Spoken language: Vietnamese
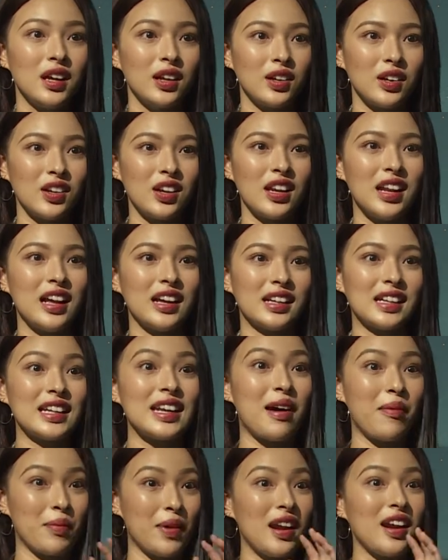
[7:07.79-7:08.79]
có nghĩa là cái
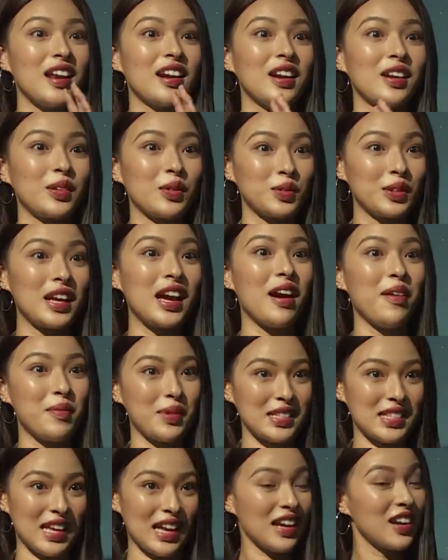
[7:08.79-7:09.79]
đầm đó là lần đầu tiên Hảo
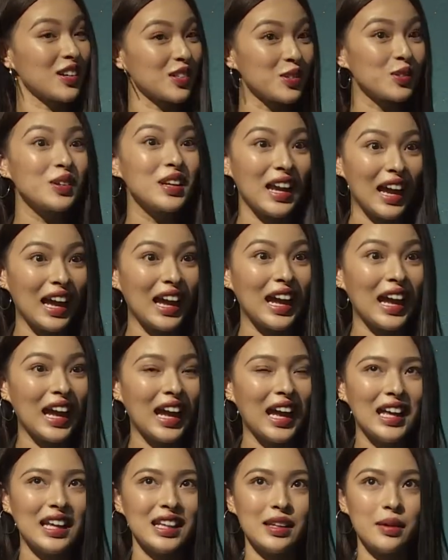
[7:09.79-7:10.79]
mặc xẻng ngực xuống dưới đây,
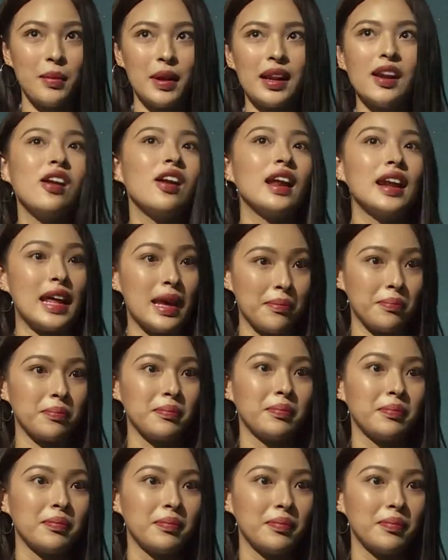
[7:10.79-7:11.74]
thì mẹ nói là đẹp.